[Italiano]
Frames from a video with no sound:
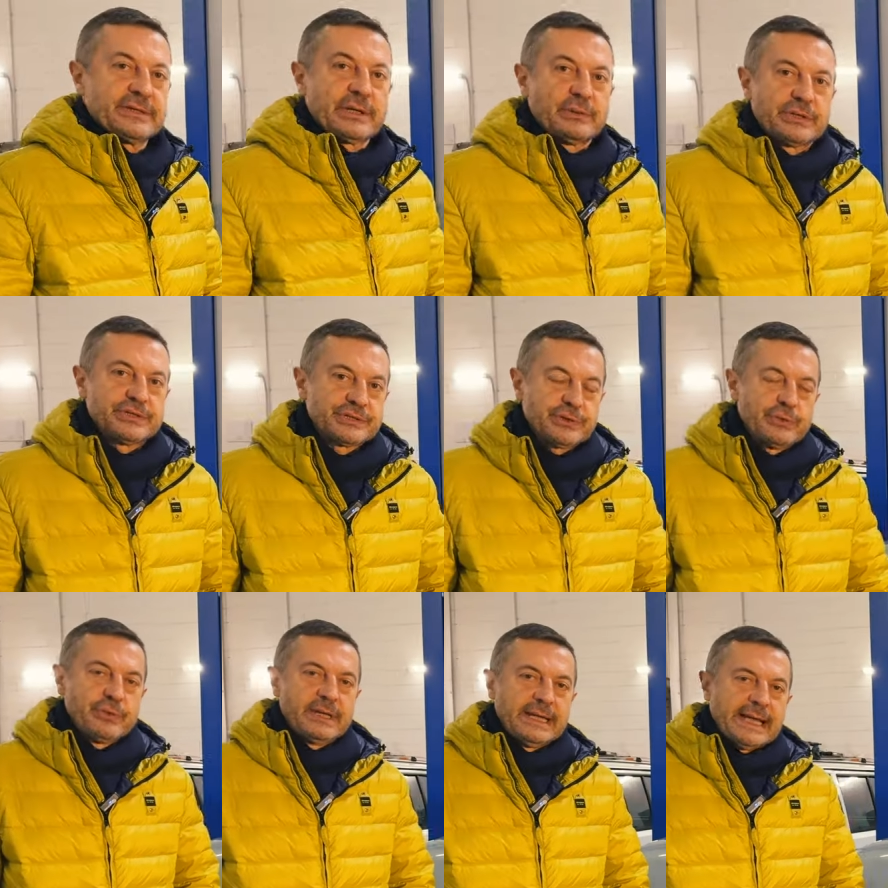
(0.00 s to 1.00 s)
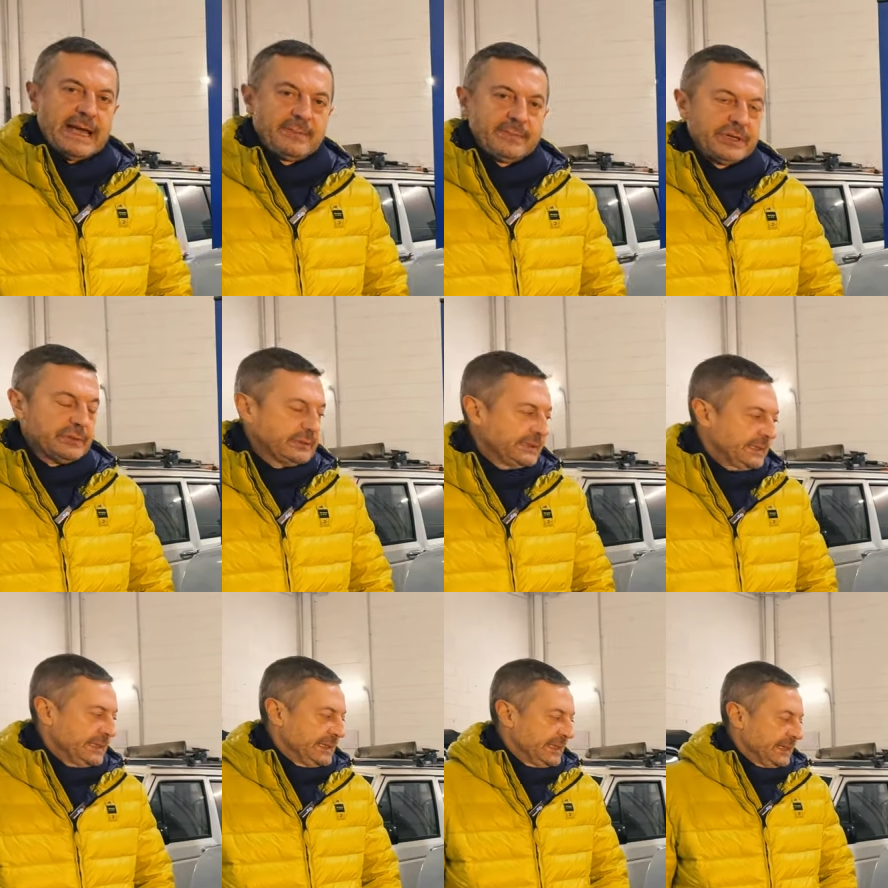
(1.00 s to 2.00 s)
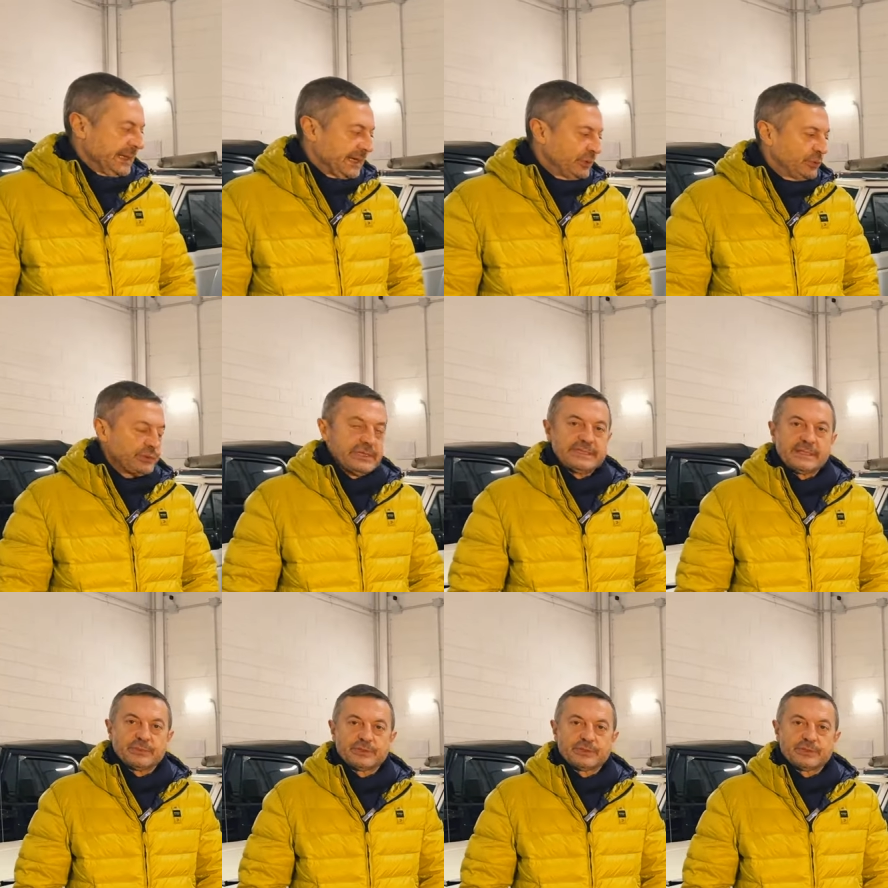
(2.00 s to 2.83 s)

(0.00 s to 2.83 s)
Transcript: tra un accessorio e un ricambio che noi utilizziamo